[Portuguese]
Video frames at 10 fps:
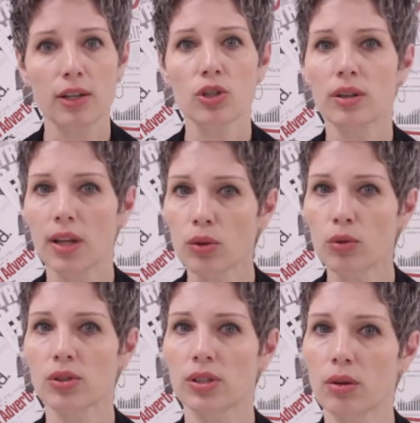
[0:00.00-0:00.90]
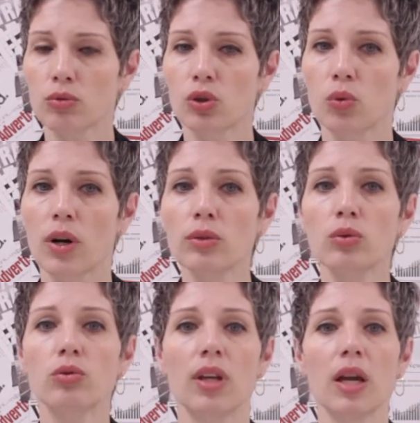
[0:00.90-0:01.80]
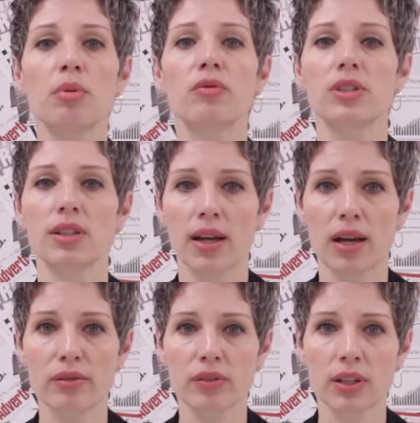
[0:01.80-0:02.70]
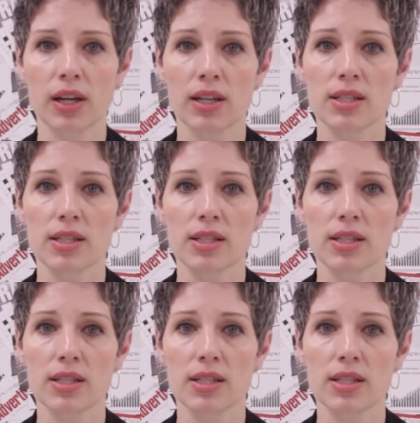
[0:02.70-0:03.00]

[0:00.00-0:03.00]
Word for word: e já tem noção de quanto tempo você deve